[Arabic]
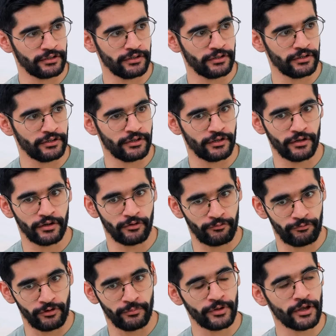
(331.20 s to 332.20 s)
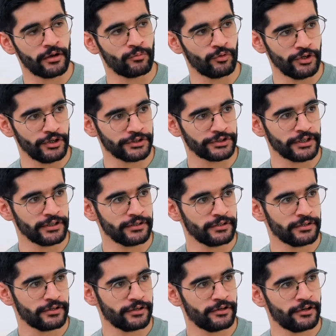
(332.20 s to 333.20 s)
اللي في البيئه المحيطه
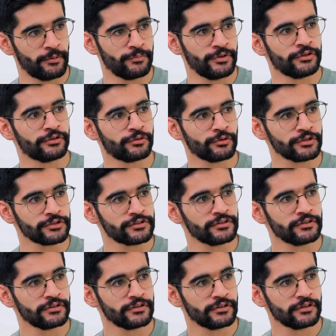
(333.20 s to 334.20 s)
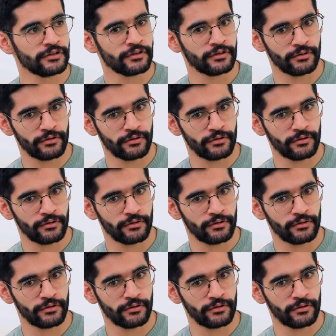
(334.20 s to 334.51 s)
الامبيانت نويز هي.